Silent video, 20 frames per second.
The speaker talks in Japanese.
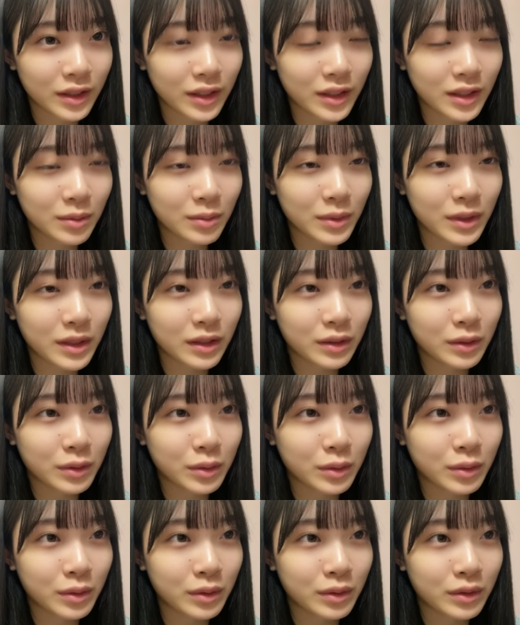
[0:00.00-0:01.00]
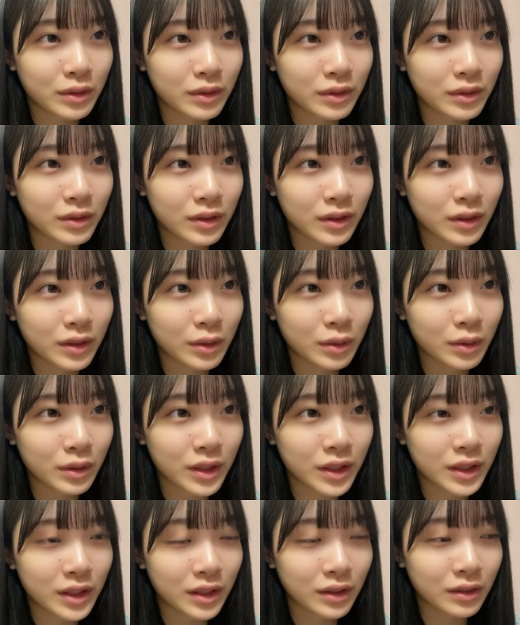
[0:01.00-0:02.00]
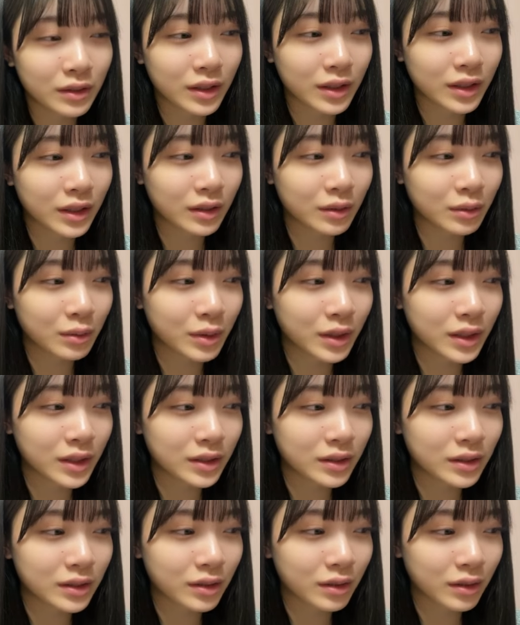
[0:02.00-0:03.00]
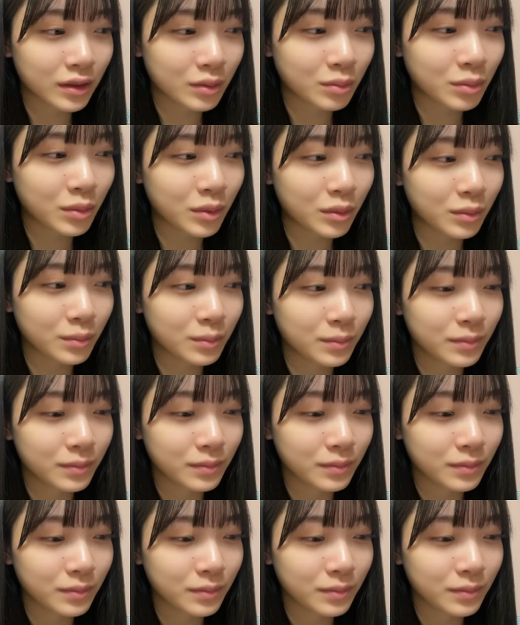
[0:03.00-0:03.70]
初めてこう共演者の方とお会いする時も